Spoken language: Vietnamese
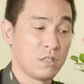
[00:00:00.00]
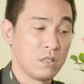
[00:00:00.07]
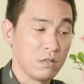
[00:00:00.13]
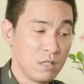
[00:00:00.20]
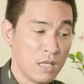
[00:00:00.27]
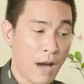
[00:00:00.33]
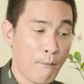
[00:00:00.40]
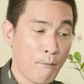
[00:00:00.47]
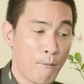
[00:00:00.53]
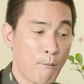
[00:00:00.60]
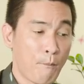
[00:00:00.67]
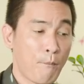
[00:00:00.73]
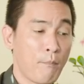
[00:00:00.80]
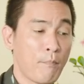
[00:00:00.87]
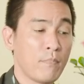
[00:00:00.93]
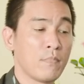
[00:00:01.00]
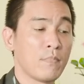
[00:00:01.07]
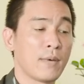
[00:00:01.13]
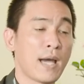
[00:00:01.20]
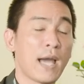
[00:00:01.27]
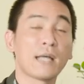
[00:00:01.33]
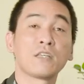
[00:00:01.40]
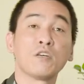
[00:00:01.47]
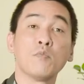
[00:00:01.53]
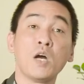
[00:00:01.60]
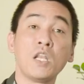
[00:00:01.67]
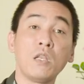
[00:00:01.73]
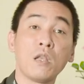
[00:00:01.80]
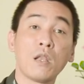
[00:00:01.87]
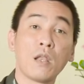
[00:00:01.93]
chữ nhâm khắc chữ
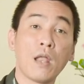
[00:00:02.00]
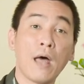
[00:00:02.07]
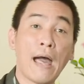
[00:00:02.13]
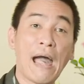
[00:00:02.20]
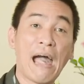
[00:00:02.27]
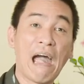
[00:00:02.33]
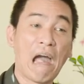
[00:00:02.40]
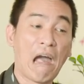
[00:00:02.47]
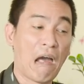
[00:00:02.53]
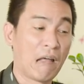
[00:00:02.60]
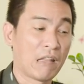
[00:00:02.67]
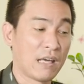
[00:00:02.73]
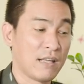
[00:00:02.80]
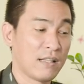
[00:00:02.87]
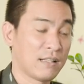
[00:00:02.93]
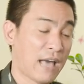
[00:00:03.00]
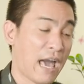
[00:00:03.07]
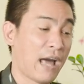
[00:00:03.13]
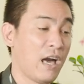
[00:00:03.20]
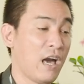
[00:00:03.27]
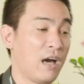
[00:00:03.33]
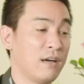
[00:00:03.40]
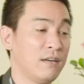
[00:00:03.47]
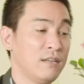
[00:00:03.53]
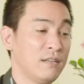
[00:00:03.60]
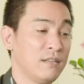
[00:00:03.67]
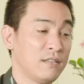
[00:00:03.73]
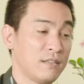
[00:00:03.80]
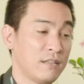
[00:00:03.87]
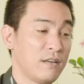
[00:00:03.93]
bính à thấy căng ha
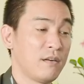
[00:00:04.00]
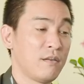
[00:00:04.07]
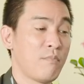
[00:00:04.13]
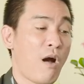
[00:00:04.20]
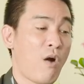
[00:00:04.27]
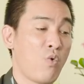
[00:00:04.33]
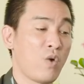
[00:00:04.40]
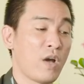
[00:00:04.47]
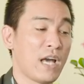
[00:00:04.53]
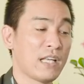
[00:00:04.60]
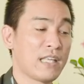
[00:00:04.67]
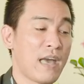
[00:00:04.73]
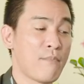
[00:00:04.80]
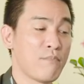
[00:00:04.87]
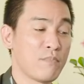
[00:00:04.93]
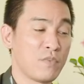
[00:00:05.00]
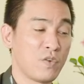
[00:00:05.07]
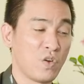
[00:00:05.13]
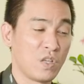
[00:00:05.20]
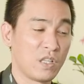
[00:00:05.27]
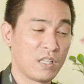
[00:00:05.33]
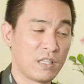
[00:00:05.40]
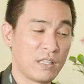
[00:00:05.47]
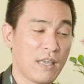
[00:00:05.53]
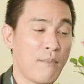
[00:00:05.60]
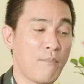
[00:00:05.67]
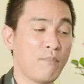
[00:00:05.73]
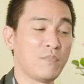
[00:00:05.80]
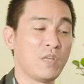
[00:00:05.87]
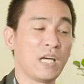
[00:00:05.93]
mậu khắc nhâm rồi
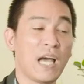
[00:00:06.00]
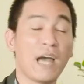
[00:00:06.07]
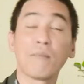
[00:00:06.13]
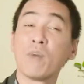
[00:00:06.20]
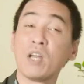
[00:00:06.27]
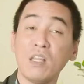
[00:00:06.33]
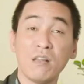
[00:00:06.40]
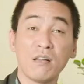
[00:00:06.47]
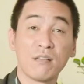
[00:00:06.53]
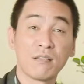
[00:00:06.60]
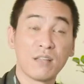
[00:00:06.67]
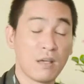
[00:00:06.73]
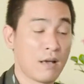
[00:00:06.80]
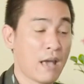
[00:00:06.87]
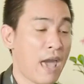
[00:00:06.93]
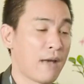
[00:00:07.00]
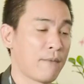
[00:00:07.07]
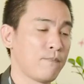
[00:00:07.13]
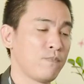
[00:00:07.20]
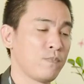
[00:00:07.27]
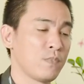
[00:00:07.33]
nhâm thì khắc bính thiên can